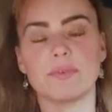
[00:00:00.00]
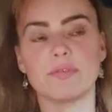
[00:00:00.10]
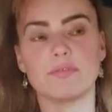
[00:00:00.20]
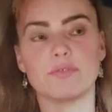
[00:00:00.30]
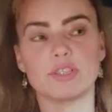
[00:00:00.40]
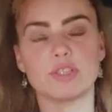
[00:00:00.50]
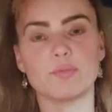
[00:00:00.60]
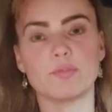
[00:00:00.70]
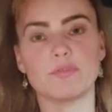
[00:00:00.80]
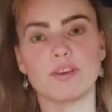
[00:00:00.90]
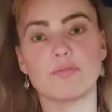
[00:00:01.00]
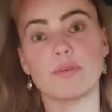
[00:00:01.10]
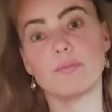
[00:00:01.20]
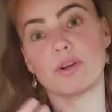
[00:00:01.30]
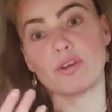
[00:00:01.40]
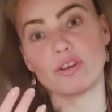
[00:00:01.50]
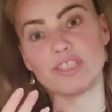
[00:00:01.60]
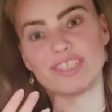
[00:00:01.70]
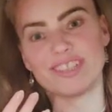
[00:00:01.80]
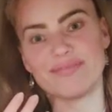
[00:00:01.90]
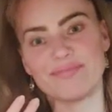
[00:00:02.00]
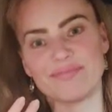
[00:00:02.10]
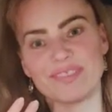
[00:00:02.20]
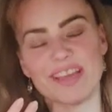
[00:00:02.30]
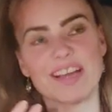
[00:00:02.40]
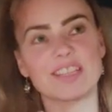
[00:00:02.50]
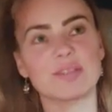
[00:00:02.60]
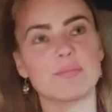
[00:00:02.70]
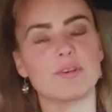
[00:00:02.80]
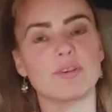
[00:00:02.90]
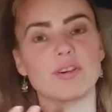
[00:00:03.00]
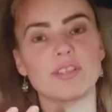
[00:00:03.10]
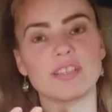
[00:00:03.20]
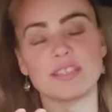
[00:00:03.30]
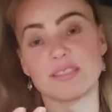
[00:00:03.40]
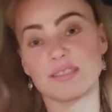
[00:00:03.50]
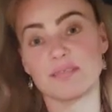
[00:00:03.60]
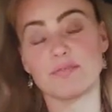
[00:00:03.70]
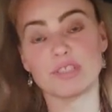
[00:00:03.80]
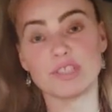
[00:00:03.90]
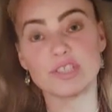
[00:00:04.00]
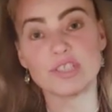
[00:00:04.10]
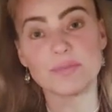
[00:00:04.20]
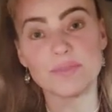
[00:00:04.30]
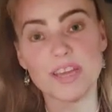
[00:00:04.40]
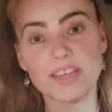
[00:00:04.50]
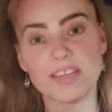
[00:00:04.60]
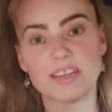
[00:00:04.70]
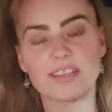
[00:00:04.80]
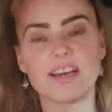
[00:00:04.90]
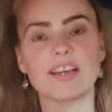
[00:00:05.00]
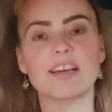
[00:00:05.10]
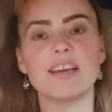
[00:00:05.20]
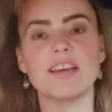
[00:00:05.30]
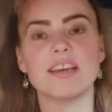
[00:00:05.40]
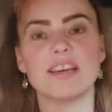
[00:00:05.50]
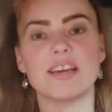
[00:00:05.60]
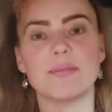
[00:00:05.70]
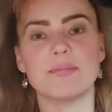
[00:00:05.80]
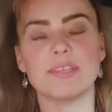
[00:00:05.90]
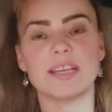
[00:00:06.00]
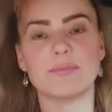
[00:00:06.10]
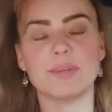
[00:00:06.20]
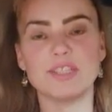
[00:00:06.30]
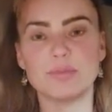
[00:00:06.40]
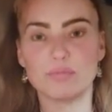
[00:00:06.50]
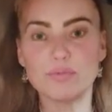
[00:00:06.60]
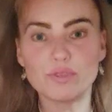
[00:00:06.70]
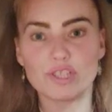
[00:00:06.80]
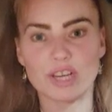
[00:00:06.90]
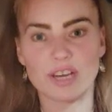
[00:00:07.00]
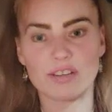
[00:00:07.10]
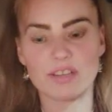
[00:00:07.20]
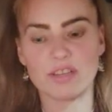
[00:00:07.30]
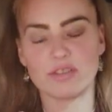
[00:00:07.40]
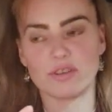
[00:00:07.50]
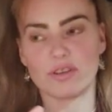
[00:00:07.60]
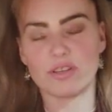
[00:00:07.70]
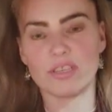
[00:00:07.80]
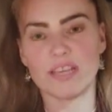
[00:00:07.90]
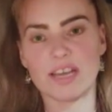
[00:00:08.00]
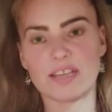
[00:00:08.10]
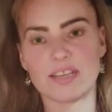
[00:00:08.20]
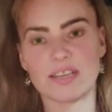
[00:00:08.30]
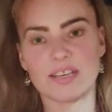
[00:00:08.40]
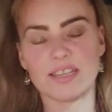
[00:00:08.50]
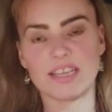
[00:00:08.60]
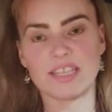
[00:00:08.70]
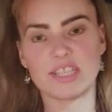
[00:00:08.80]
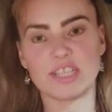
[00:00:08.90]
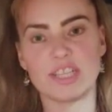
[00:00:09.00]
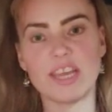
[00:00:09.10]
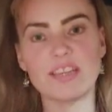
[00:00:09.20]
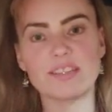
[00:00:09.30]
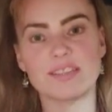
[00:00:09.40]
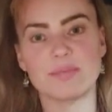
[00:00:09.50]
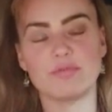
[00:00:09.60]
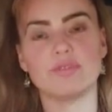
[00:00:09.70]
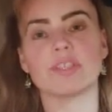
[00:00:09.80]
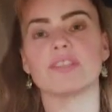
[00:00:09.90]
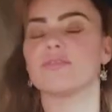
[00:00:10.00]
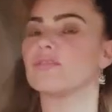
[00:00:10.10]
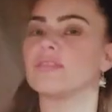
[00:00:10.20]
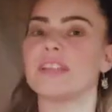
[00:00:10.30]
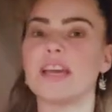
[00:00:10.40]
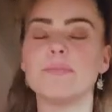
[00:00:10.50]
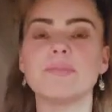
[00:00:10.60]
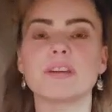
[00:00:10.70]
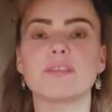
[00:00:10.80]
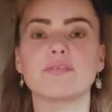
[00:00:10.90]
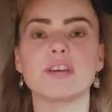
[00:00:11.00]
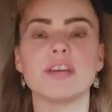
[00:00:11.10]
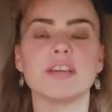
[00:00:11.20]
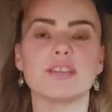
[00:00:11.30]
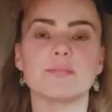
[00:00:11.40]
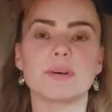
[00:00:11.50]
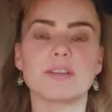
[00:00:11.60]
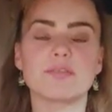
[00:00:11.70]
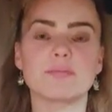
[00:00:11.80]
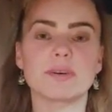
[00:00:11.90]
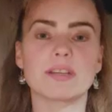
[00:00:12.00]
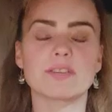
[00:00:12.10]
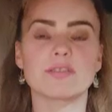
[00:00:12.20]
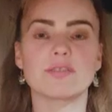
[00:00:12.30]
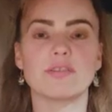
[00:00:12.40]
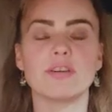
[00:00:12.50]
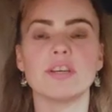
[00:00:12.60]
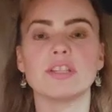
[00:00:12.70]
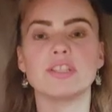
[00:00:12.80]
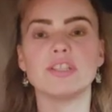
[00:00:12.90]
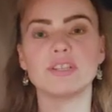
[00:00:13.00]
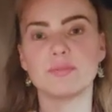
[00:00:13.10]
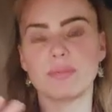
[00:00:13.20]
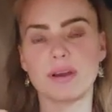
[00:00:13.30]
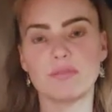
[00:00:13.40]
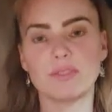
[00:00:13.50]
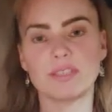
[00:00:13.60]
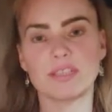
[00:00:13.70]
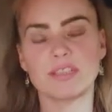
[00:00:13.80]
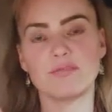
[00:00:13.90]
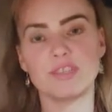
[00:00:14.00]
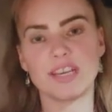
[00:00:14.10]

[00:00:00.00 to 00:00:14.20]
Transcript: właśnie śpiewają o pogodzie, tak, że pogoda jest, właśnie się zmienia, tak, jak będzie burza, to jak, jak jeszcze nie jest saburza, to najpierw jest bardzo, bardzo cichy, mały taki